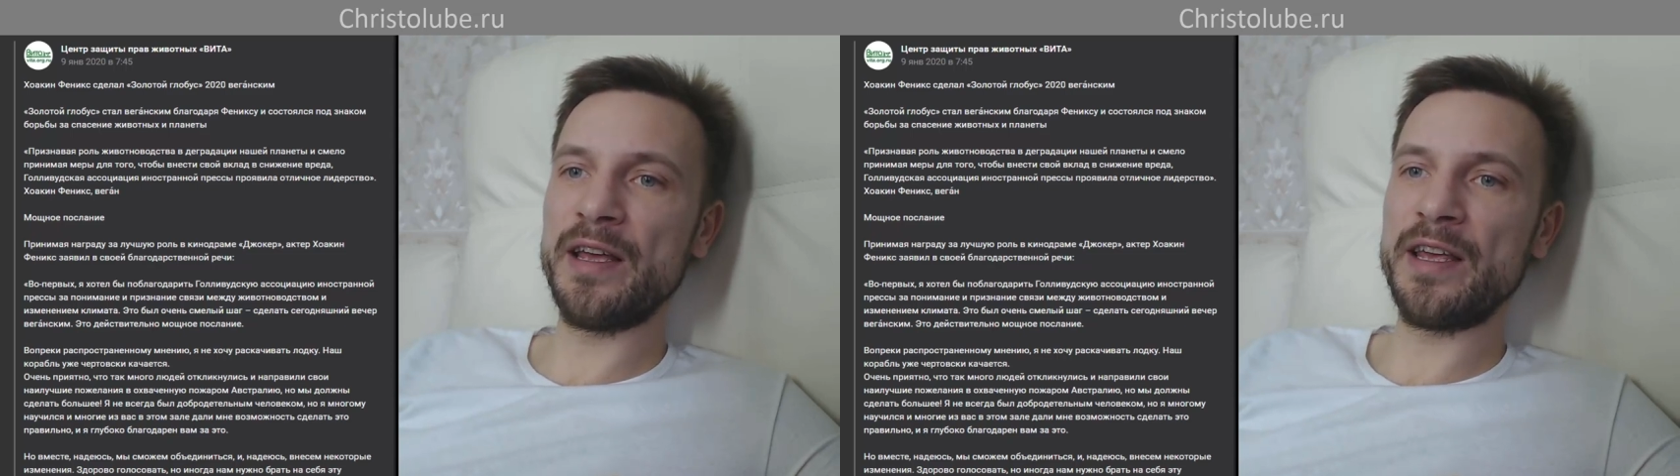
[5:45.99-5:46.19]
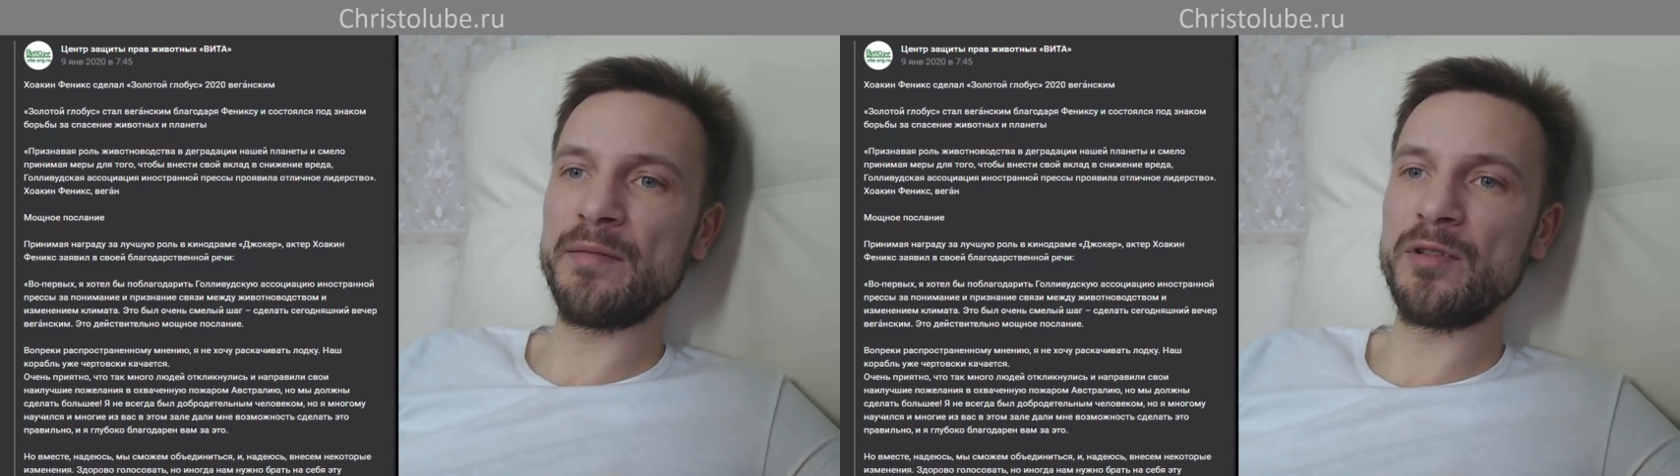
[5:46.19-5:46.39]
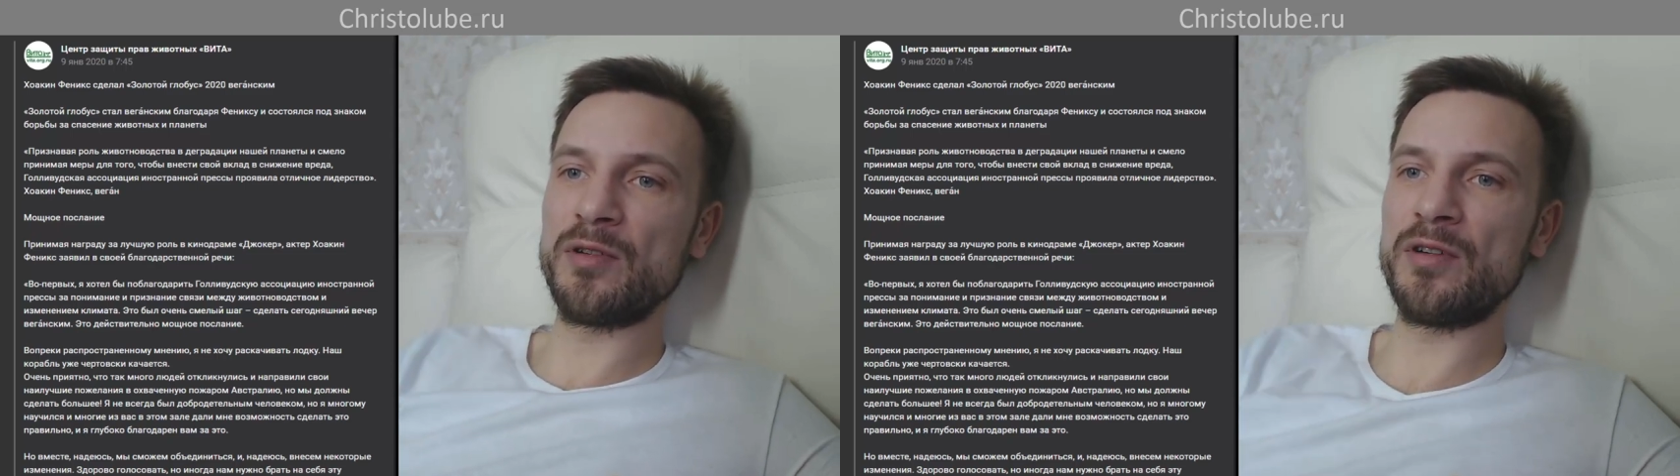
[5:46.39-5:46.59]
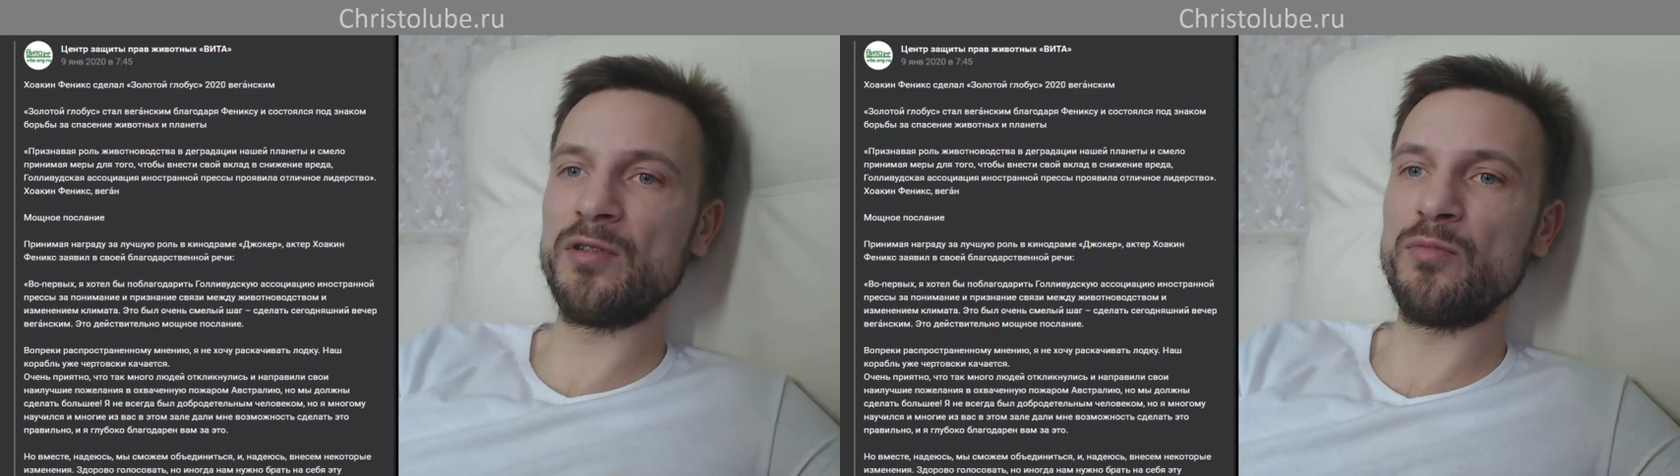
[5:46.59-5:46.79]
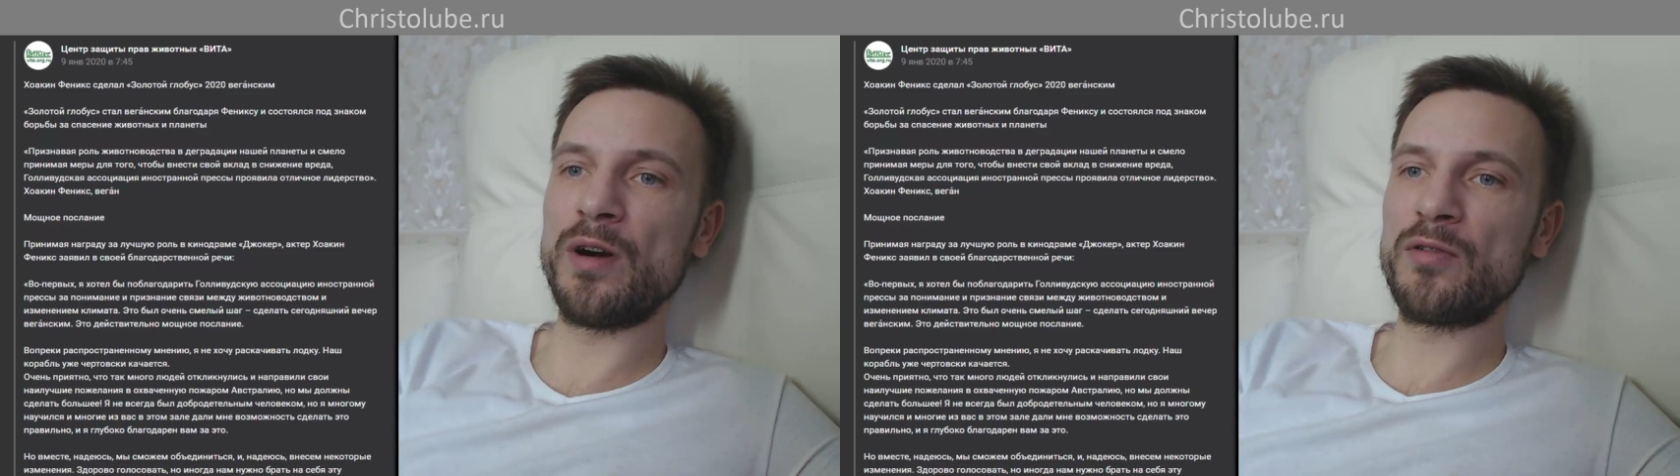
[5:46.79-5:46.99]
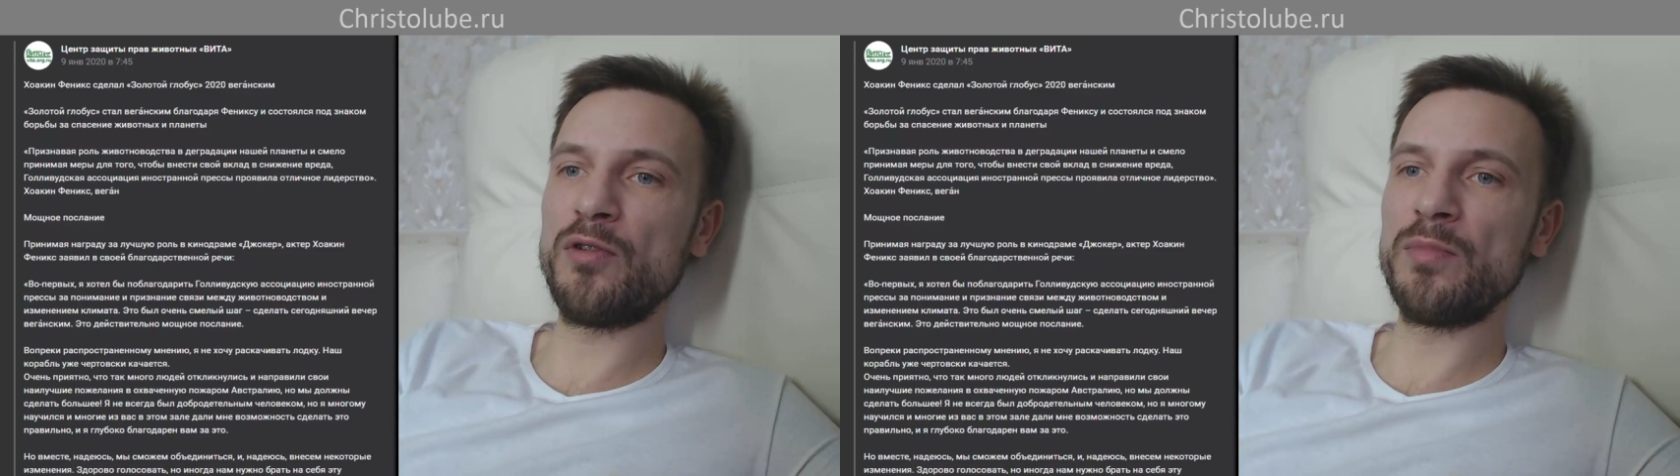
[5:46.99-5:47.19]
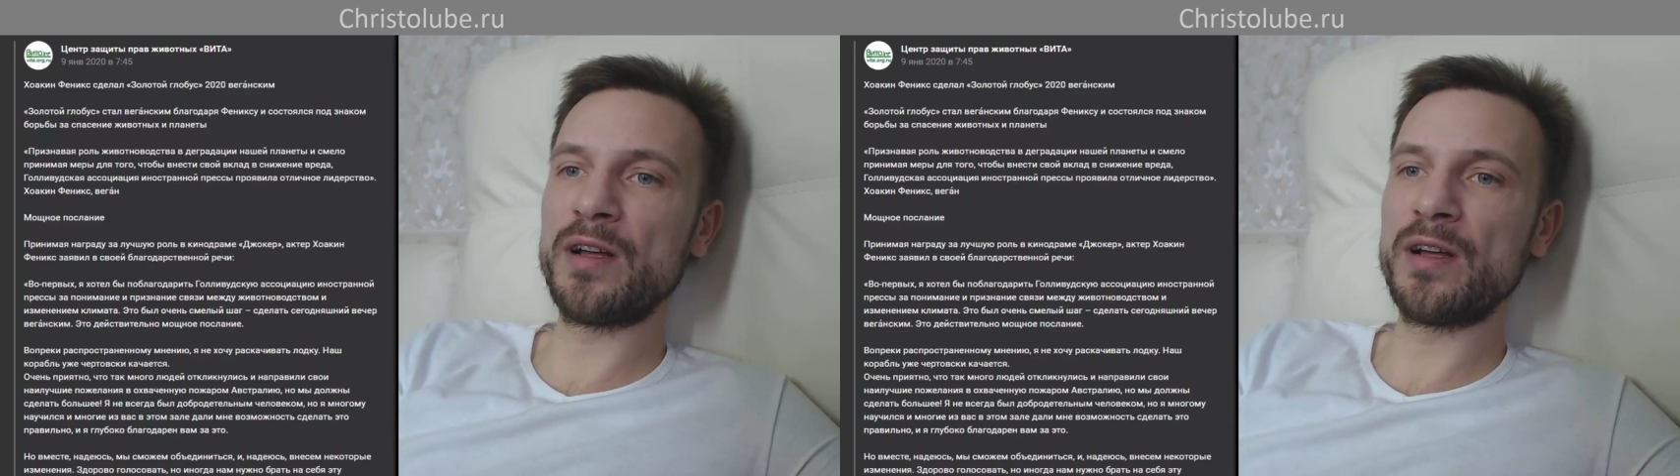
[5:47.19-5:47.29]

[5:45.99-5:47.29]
и я глубоко